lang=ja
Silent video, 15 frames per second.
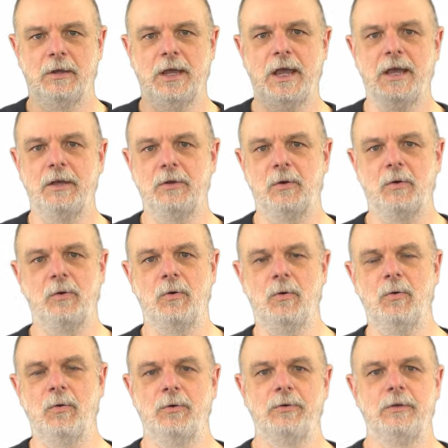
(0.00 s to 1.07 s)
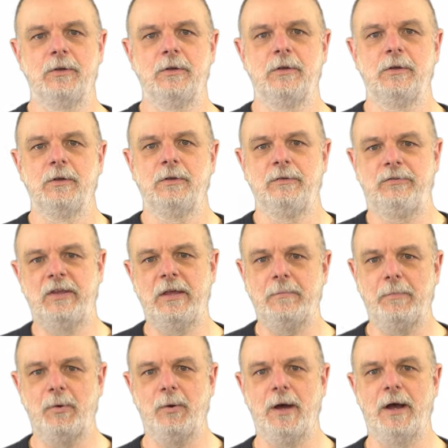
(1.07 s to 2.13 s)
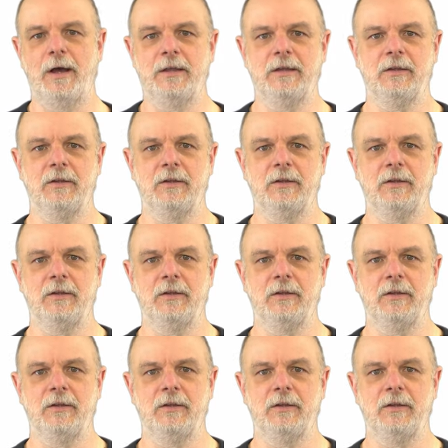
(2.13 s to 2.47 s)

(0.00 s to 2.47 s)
経路を全部は